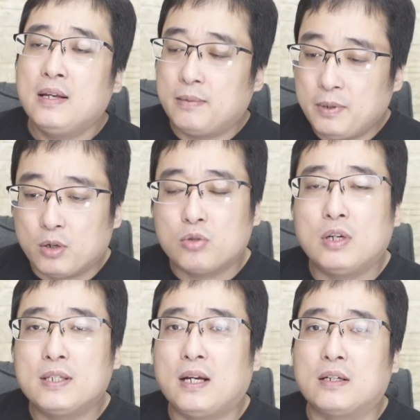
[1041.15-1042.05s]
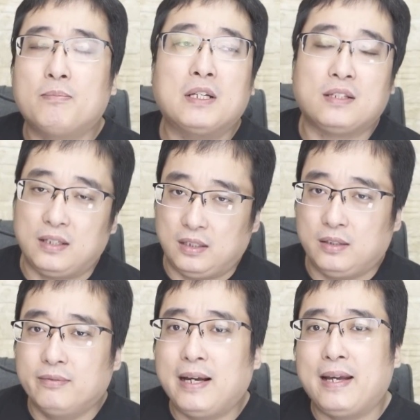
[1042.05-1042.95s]
你比如说像什么锦
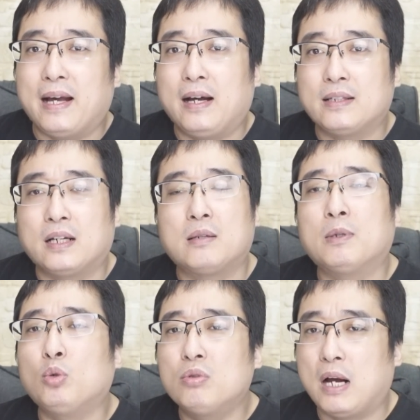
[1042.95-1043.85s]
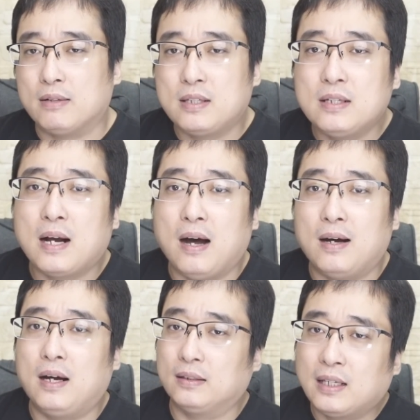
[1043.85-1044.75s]
衣卫啊，像什么东厂西厂
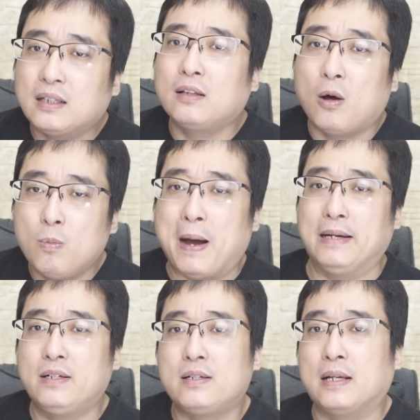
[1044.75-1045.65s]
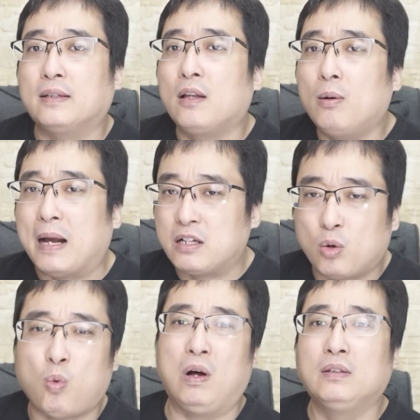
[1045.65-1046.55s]
啊，他的老板是谁？老板是
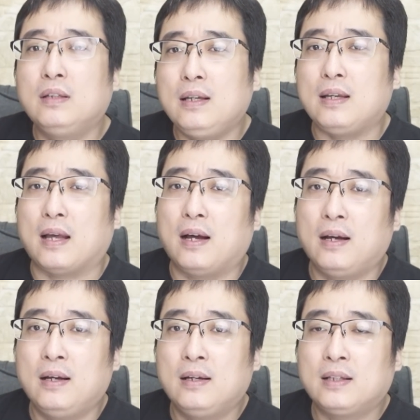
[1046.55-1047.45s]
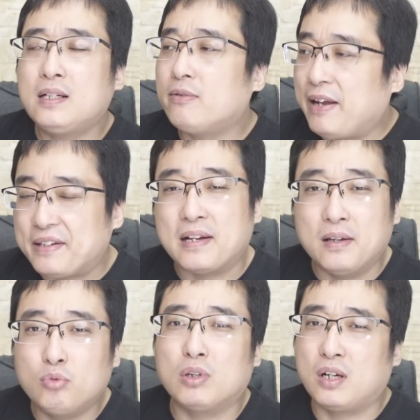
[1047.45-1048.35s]
皇帝呀，他是为谁
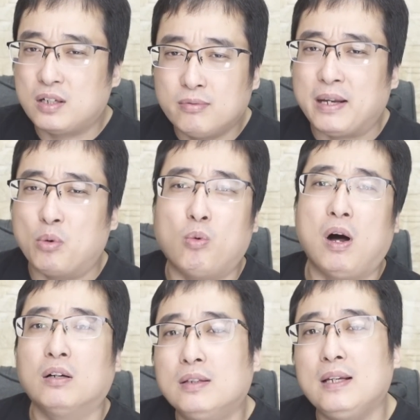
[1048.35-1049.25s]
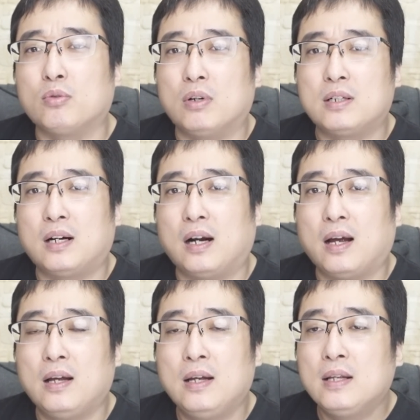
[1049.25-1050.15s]
做事？是为皇帝做事
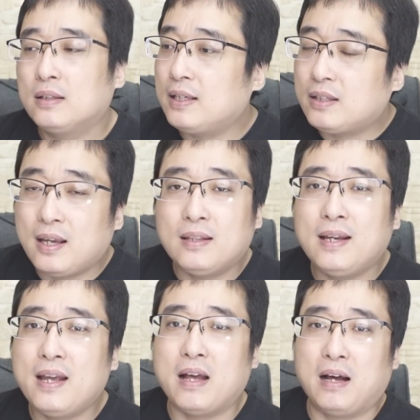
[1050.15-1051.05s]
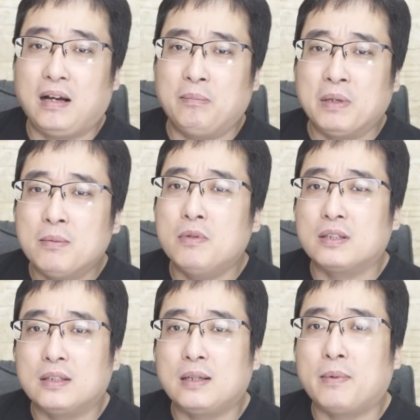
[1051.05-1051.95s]
啊？这天天啊，明末
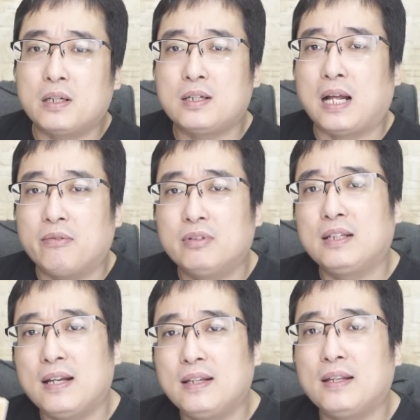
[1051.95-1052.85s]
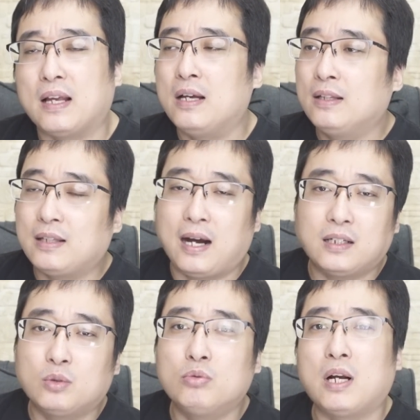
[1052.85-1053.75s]
的那帮士大夫天天的拿
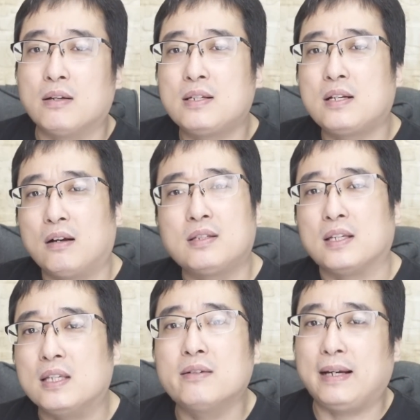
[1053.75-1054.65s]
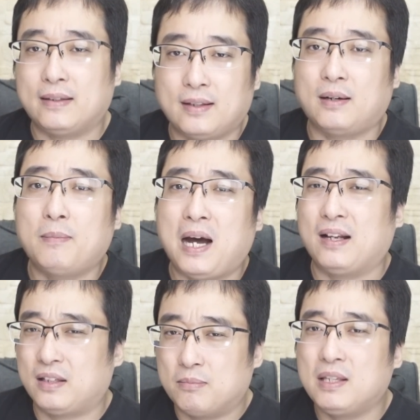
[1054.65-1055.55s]
着东厂西厂锦衣卫在那骂
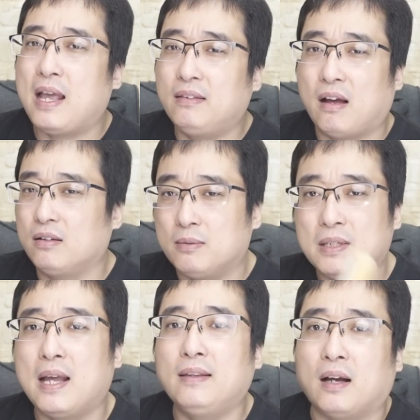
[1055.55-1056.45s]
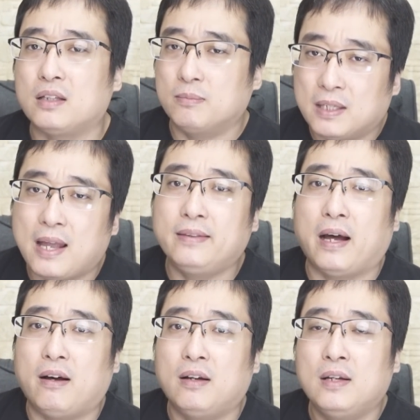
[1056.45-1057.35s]
你们阉党，你们阉党，你们阉
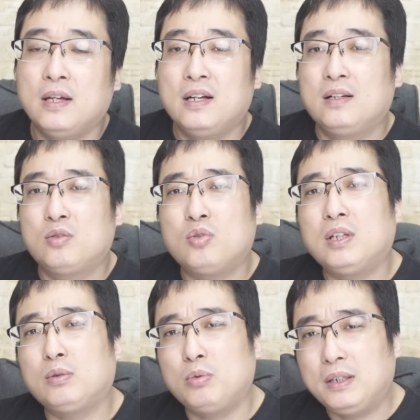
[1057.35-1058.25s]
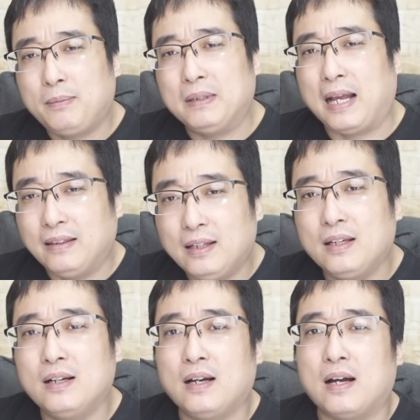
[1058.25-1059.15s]
党，说的多他妈难
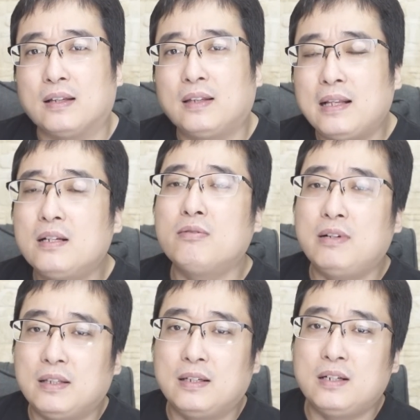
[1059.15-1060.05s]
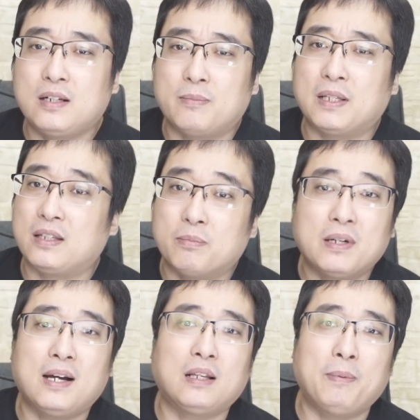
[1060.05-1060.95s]
听啊！但是问题是什么呢？你不
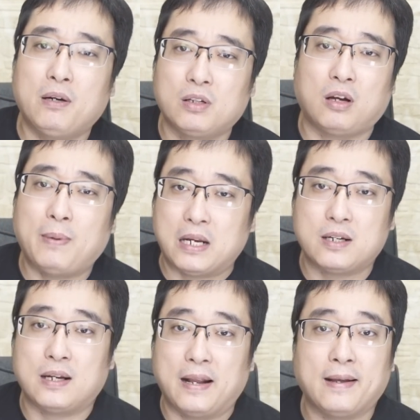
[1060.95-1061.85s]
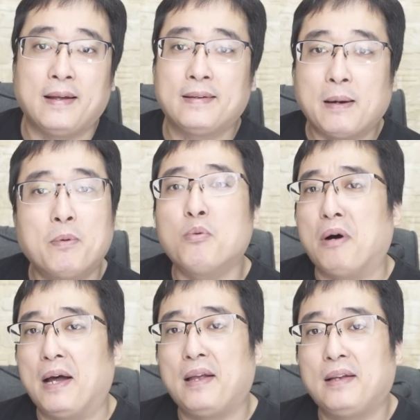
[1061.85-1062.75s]
看看他背后老板是谁？他不
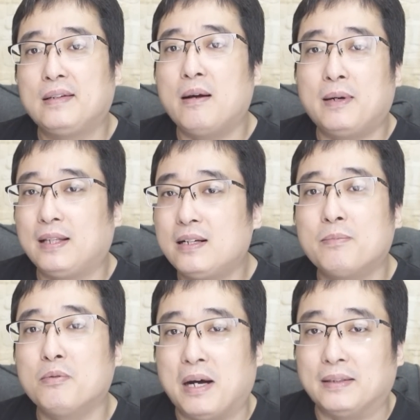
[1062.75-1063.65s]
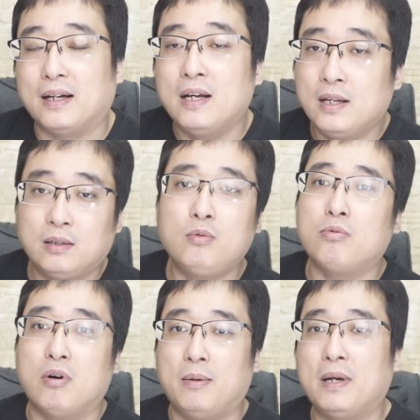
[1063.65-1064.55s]
管，你知道吗？他是不管的。说
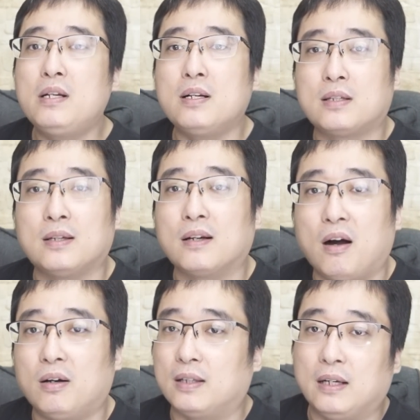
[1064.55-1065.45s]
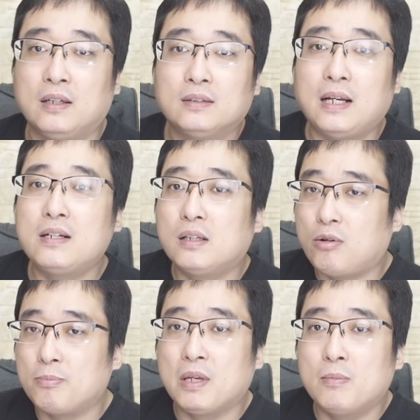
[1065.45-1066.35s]
我们是清高的，但是的
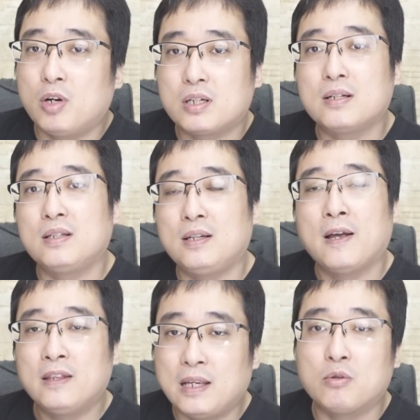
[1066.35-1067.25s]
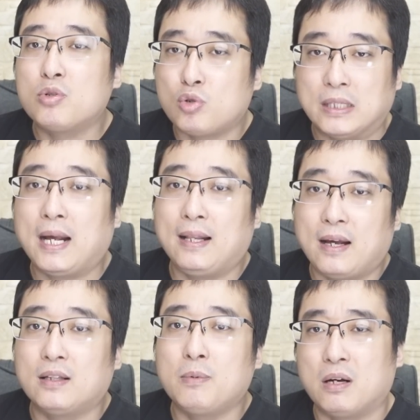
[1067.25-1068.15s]
话，明末时期那种水太
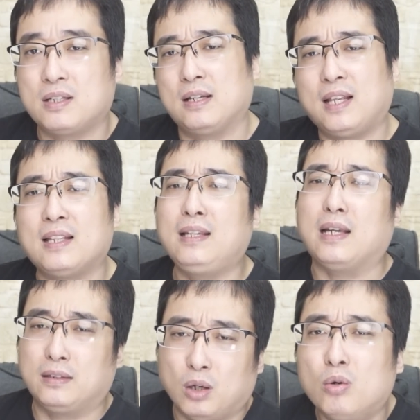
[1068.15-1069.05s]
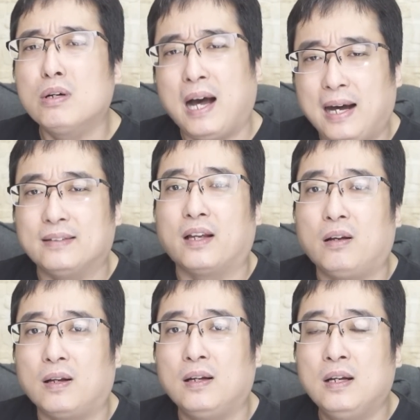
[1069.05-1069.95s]
凉的表现，大家也都看
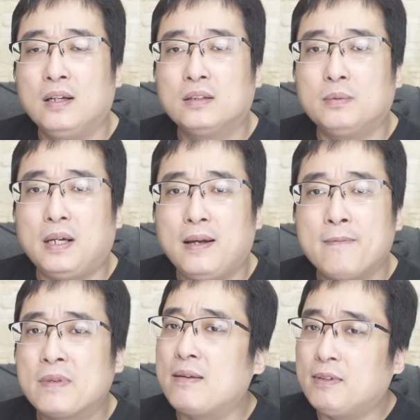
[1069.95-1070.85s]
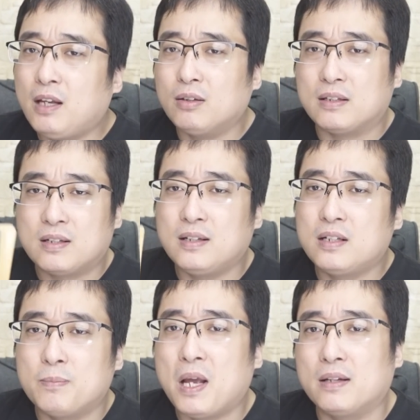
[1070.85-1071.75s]
到了，对不对？你们到底是一个
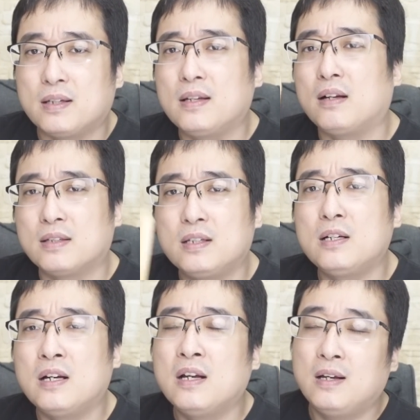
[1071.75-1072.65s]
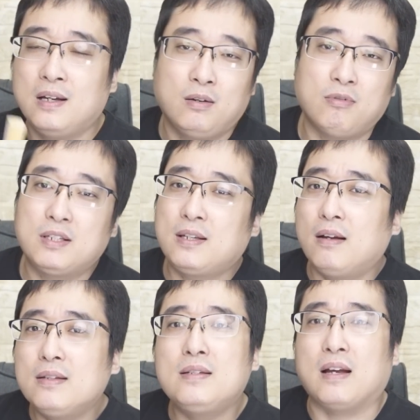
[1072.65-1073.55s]
什么样的形象？其实我
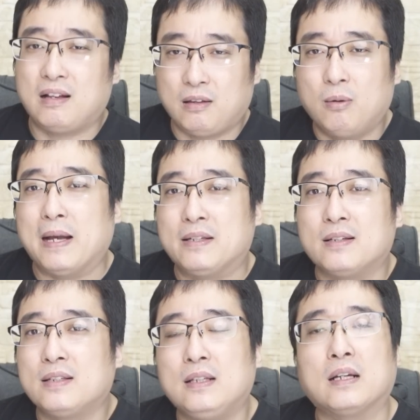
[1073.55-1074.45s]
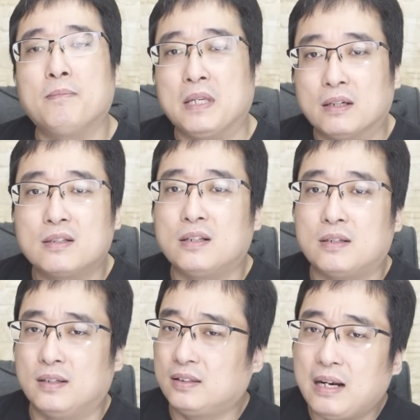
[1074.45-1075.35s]
相信啊，老百姓心里跟明镜
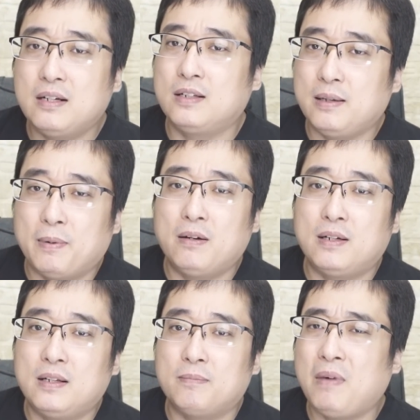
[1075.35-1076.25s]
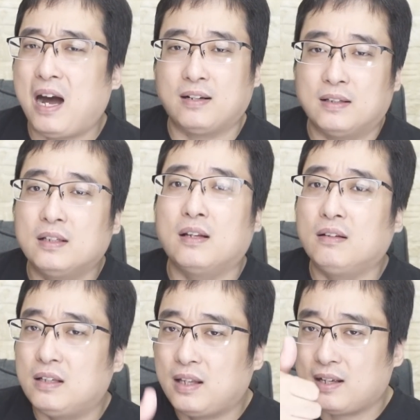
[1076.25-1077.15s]
似的。但是这帮人骂人的能
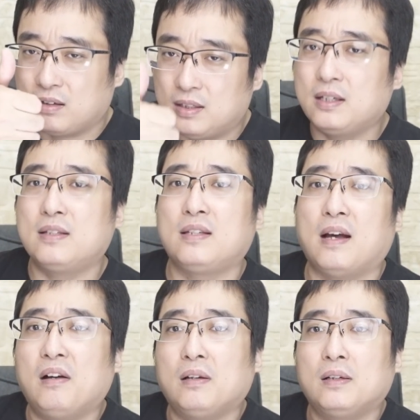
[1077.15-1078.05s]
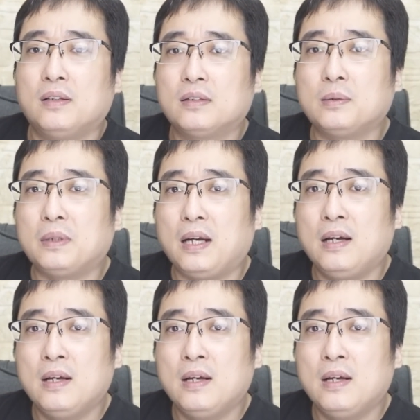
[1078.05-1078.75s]
力，那叫一个强。对不对？